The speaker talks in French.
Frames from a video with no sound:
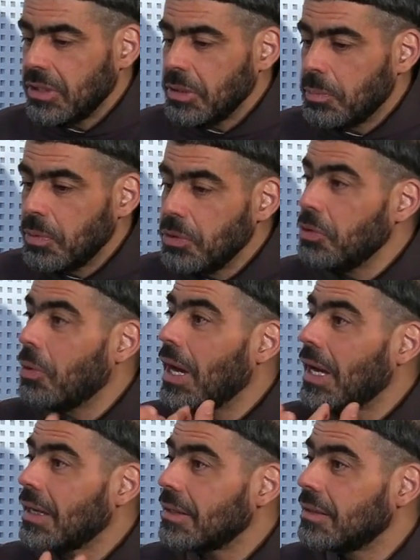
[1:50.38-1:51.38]
le plus
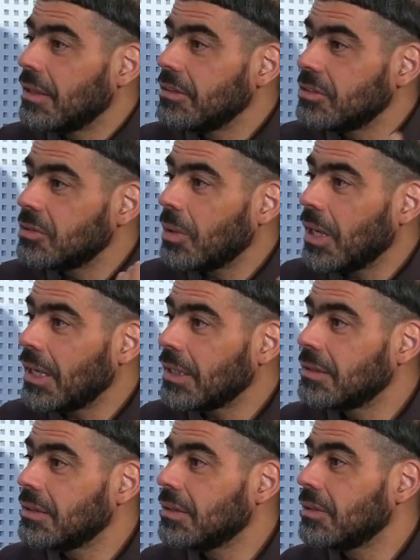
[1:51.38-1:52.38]
noir de
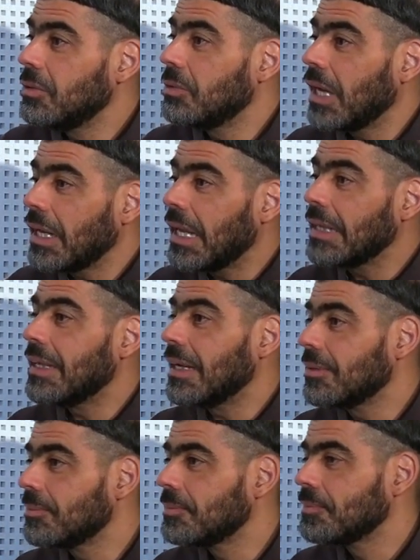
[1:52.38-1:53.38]
l'histoire du Canada.
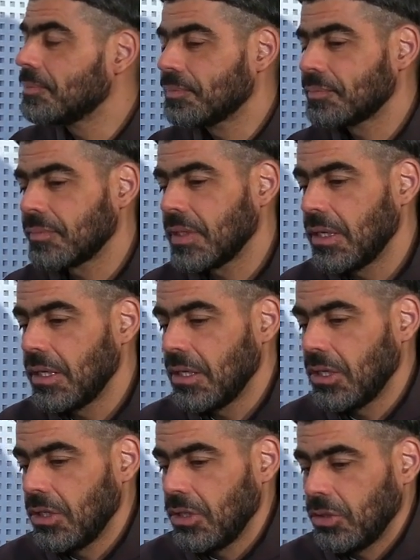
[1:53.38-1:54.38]

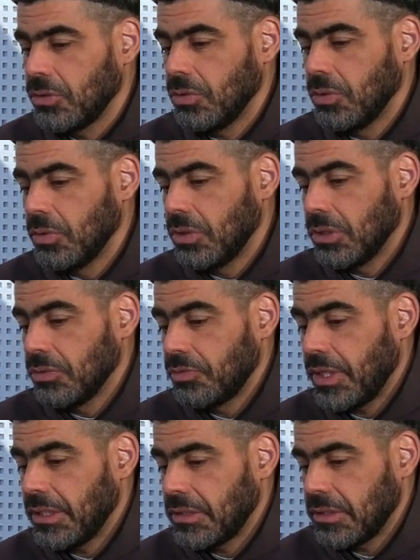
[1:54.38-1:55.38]
Donc en
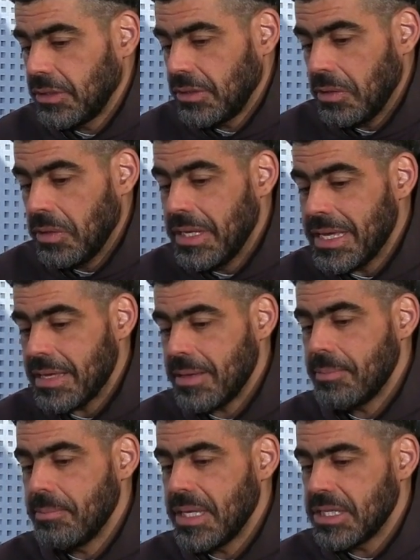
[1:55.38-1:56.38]
fait,
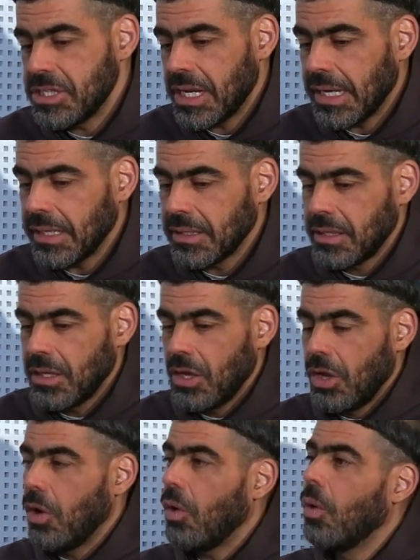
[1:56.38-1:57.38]
les médias
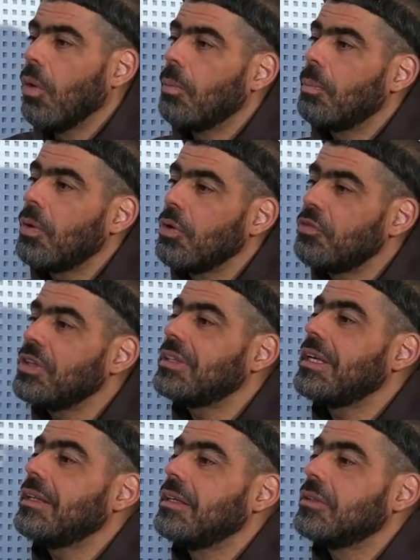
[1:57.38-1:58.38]
ont
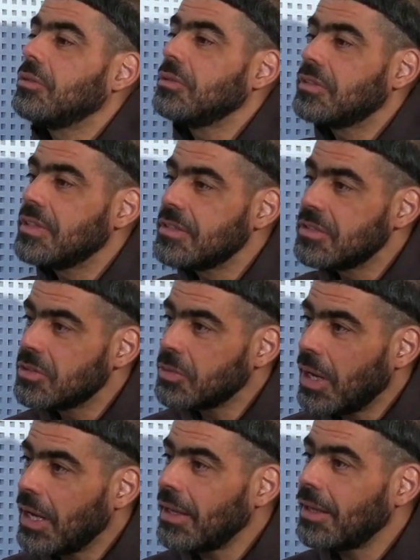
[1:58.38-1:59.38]
profité de toutes ces
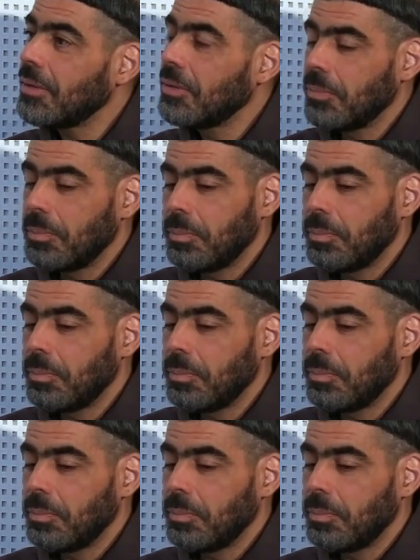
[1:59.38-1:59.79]
histoires